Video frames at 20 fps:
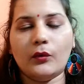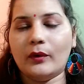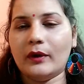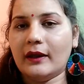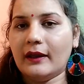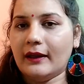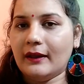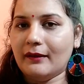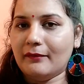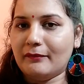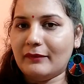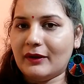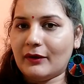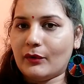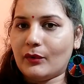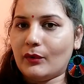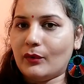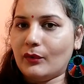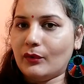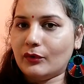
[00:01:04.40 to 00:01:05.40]
हुए मेरे
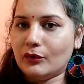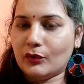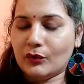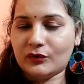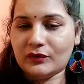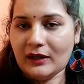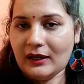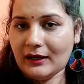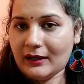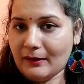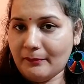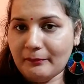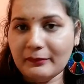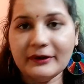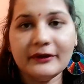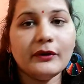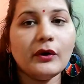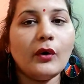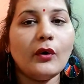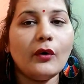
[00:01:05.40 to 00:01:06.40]
को दो साल
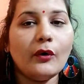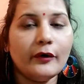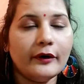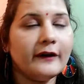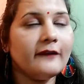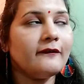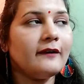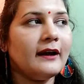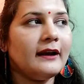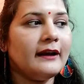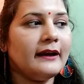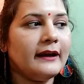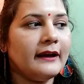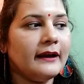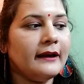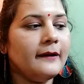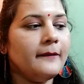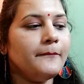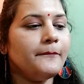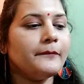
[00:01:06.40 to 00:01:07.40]
कंप्लीट होने वाले
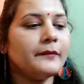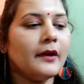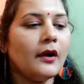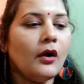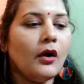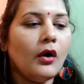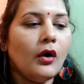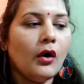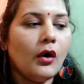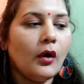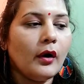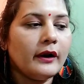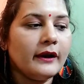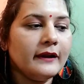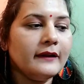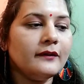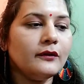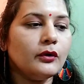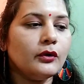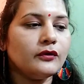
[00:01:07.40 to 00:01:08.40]
हैं और
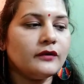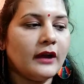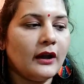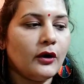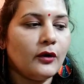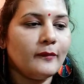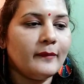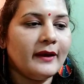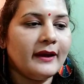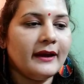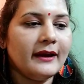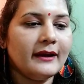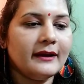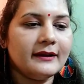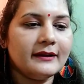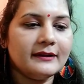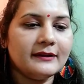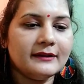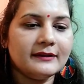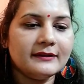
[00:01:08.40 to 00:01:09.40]
इन दो सालों में
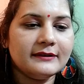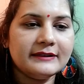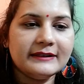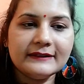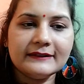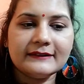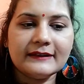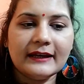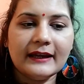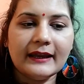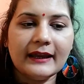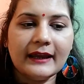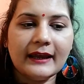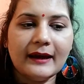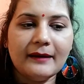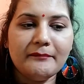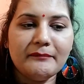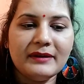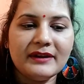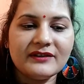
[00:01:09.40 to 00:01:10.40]
जिस तरीके
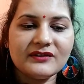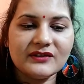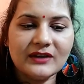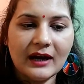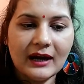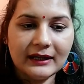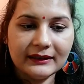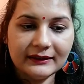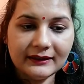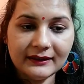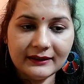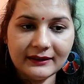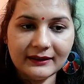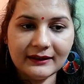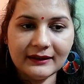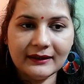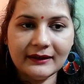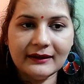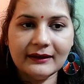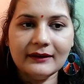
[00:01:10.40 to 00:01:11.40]
का मैं चाहती
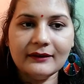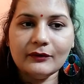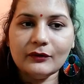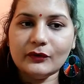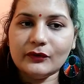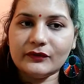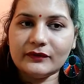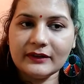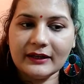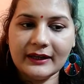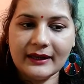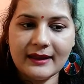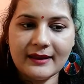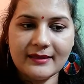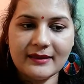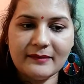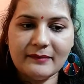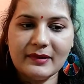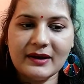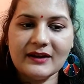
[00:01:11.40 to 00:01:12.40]
थी उस तरीके
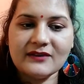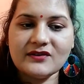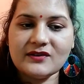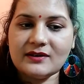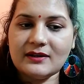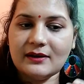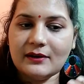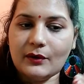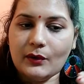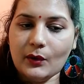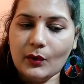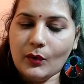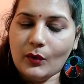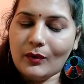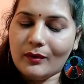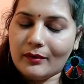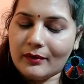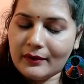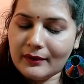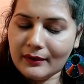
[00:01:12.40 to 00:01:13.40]
से मेरा चैनल ग्रो
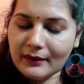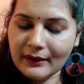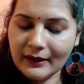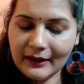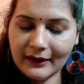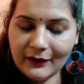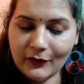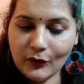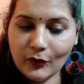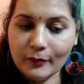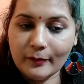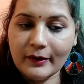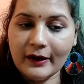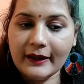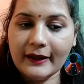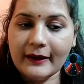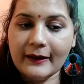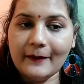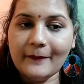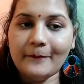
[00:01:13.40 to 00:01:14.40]
नहीं हो
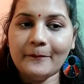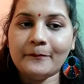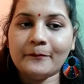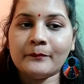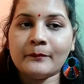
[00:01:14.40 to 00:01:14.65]
पाया